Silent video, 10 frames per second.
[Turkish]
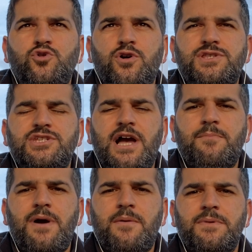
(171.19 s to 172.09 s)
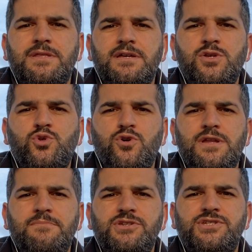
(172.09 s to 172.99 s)
çok sıcak bakmadığını
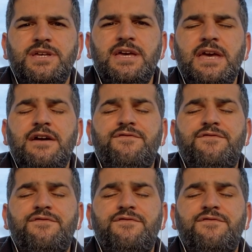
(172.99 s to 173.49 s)
söylemişti.